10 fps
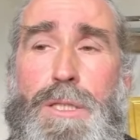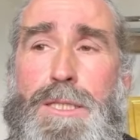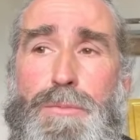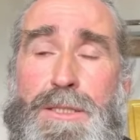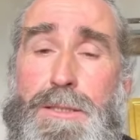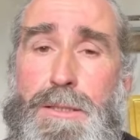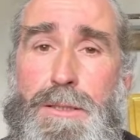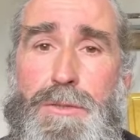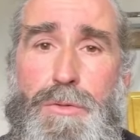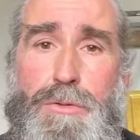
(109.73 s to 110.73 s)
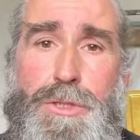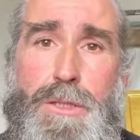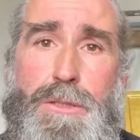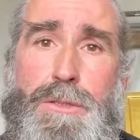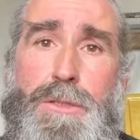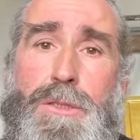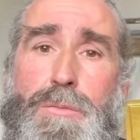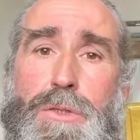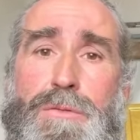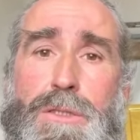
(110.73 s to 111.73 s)
Спасение заключается
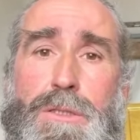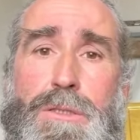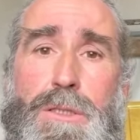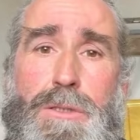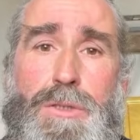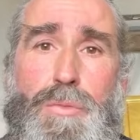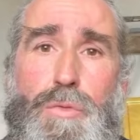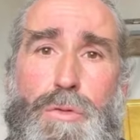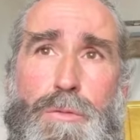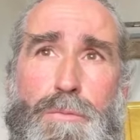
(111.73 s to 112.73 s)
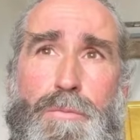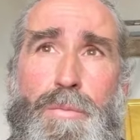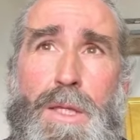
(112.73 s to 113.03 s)
именно в единении с Богом.